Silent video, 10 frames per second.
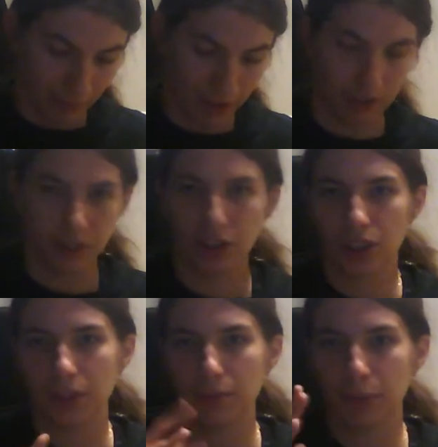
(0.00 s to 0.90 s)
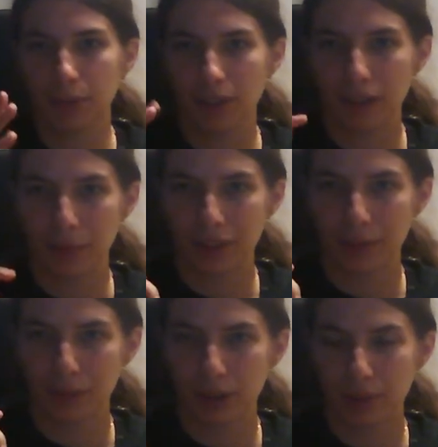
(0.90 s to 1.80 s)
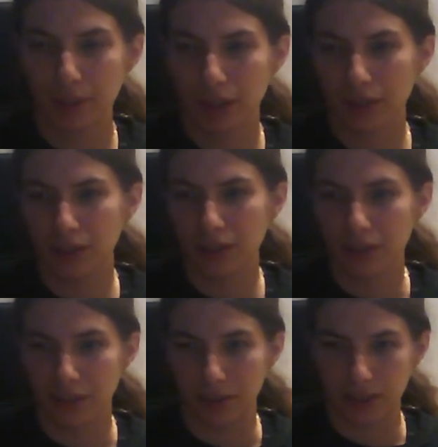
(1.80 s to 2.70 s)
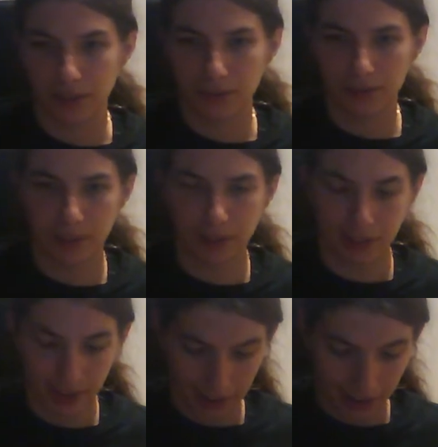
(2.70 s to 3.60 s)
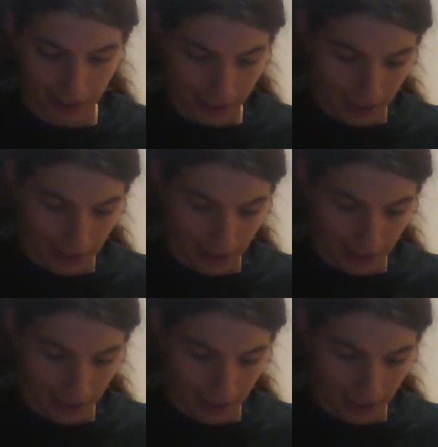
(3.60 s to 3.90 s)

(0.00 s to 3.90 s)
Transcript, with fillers: Mędrze momentami jest przyspieszone, trochę wolniej,